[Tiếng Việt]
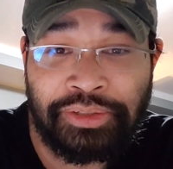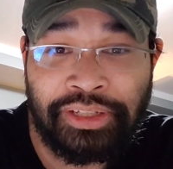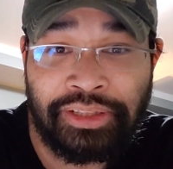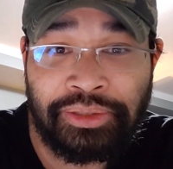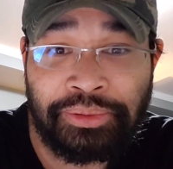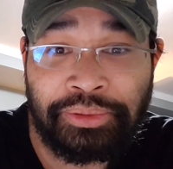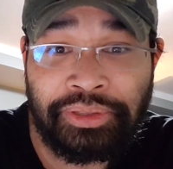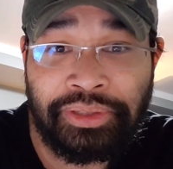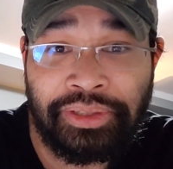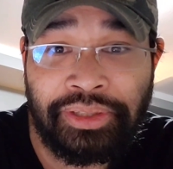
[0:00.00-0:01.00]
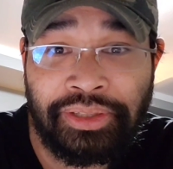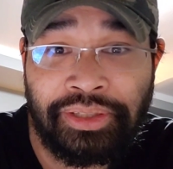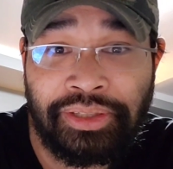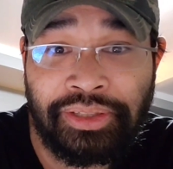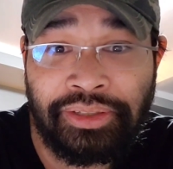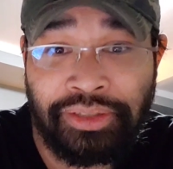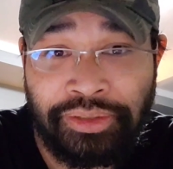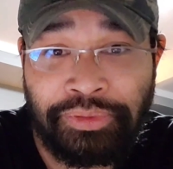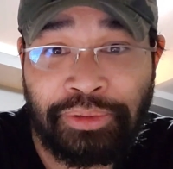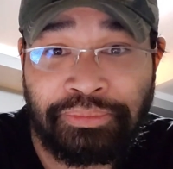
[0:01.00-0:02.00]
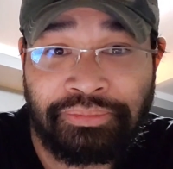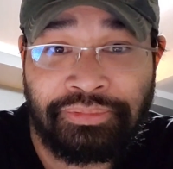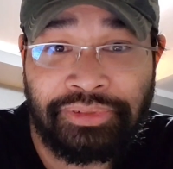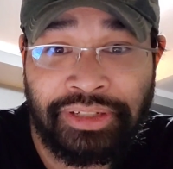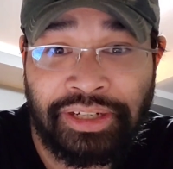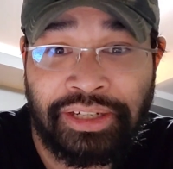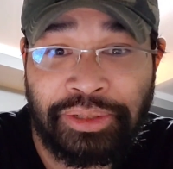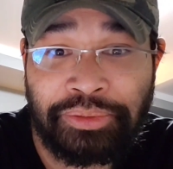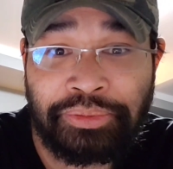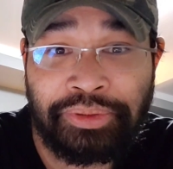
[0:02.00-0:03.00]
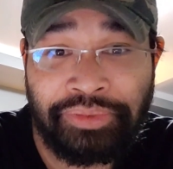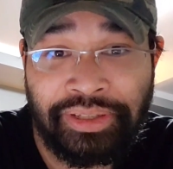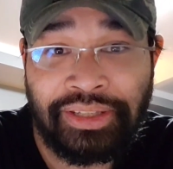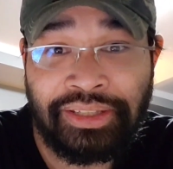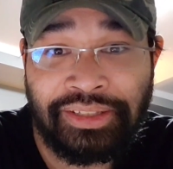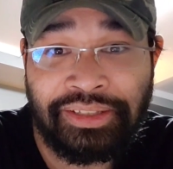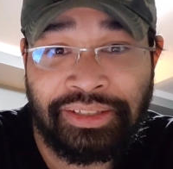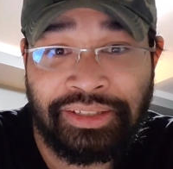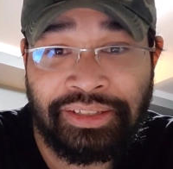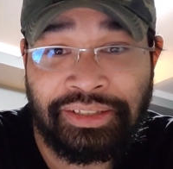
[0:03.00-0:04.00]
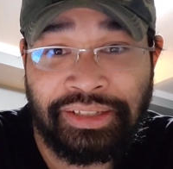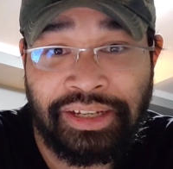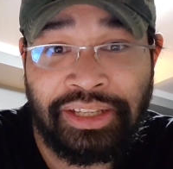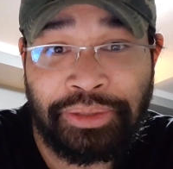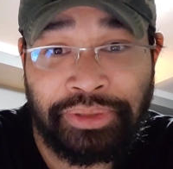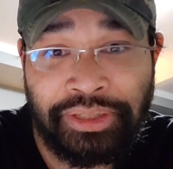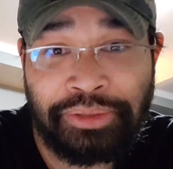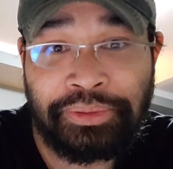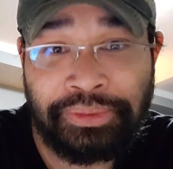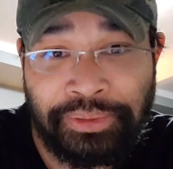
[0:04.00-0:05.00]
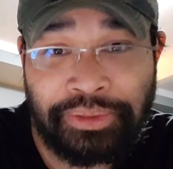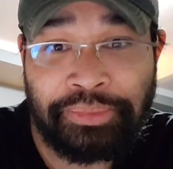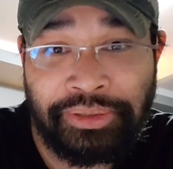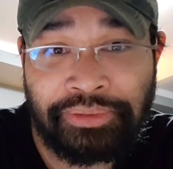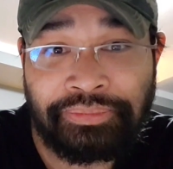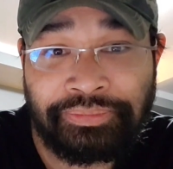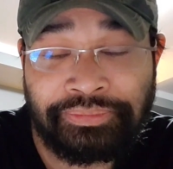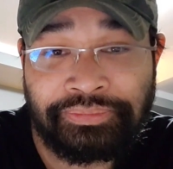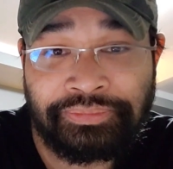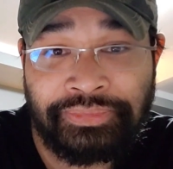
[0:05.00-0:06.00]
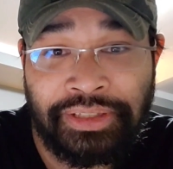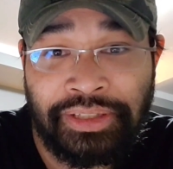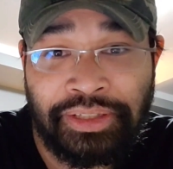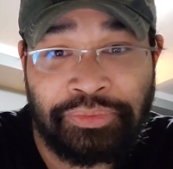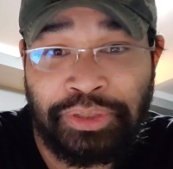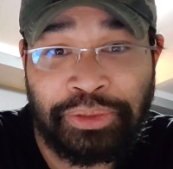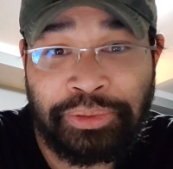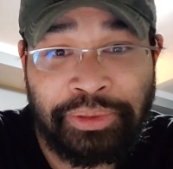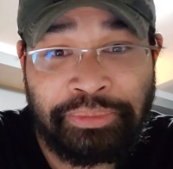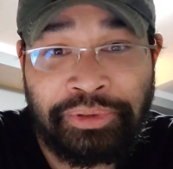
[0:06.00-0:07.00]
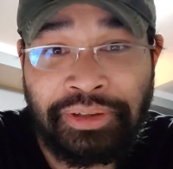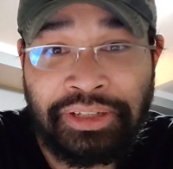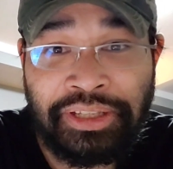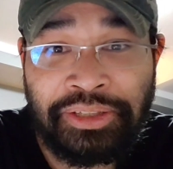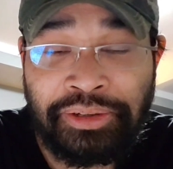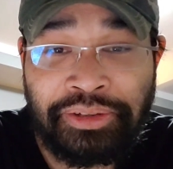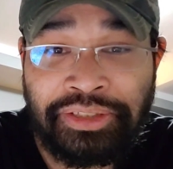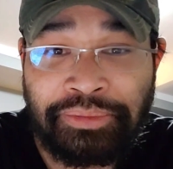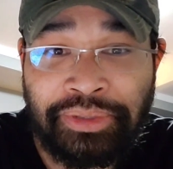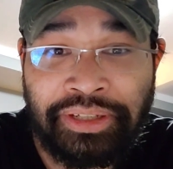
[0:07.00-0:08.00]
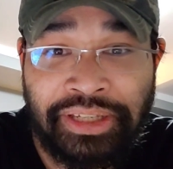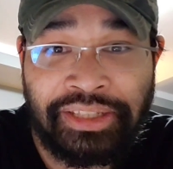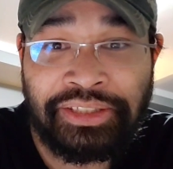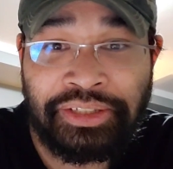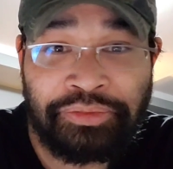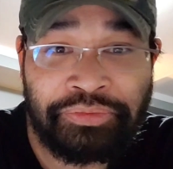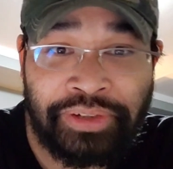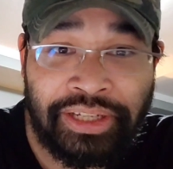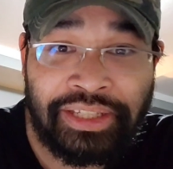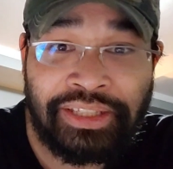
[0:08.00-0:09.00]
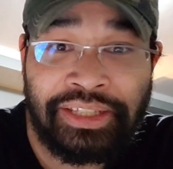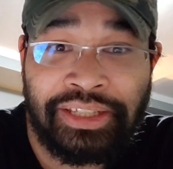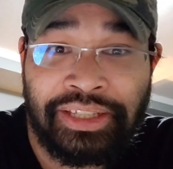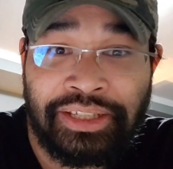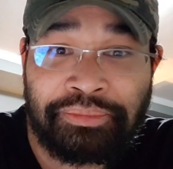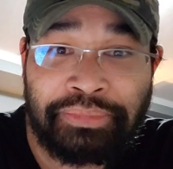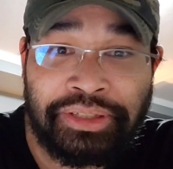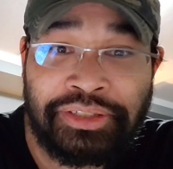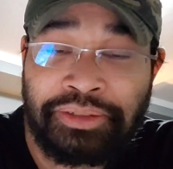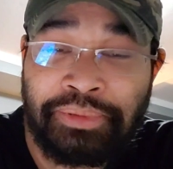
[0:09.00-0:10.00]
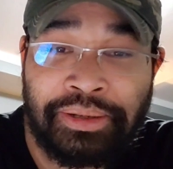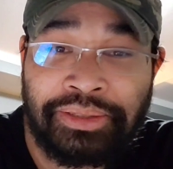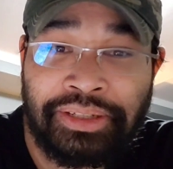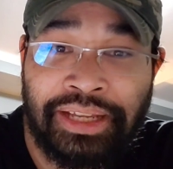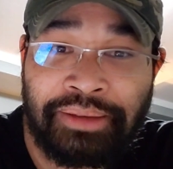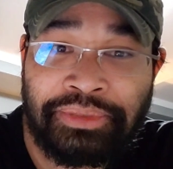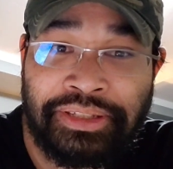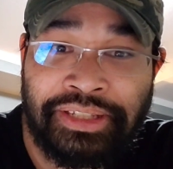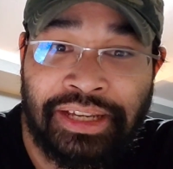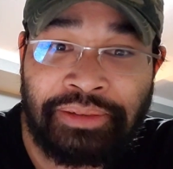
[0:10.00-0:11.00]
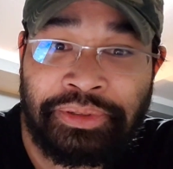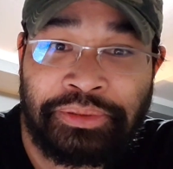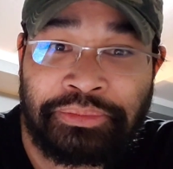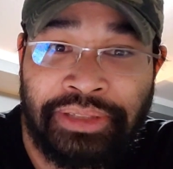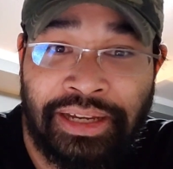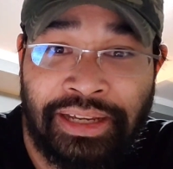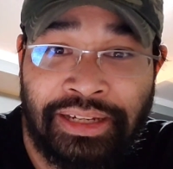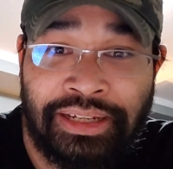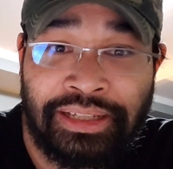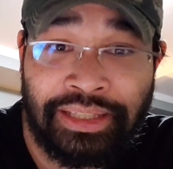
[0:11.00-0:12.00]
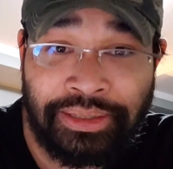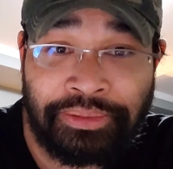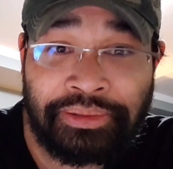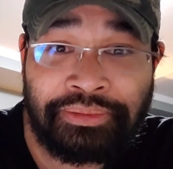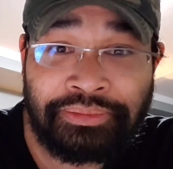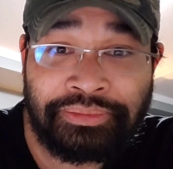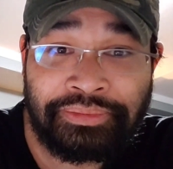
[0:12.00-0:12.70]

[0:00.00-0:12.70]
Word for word: cho nên tôi hy vọng rằng là quý vị đã hiểu ý của tôi biết không vì tôi không có lý do gì mà ghét những vị mà chưa bao giờ làm gì sai với chúng ta hết á hiểu không